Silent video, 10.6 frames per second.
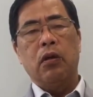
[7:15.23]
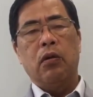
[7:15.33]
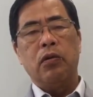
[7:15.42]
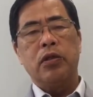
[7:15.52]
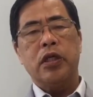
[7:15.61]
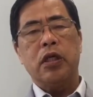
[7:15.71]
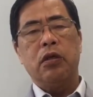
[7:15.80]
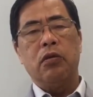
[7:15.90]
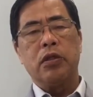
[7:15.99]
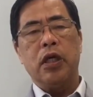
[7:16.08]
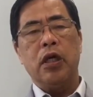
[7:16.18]
今世紀
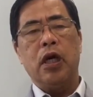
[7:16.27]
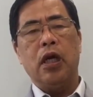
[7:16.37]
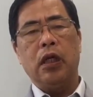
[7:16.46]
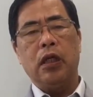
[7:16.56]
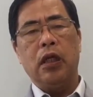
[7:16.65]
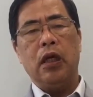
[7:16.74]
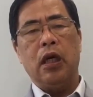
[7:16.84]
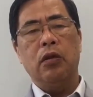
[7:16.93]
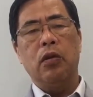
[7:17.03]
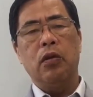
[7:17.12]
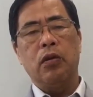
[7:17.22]
の前半、あ
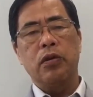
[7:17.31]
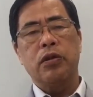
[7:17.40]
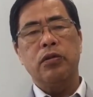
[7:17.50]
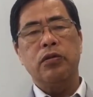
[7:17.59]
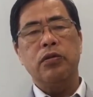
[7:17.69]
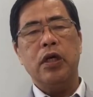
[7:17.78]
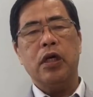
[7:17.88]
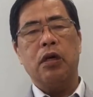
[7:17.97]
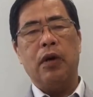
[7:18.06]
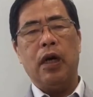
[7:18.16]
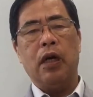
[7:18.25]
と数十年
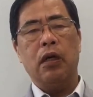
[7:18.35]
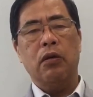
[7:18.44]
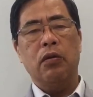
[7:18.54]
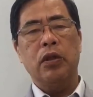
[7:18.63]
間は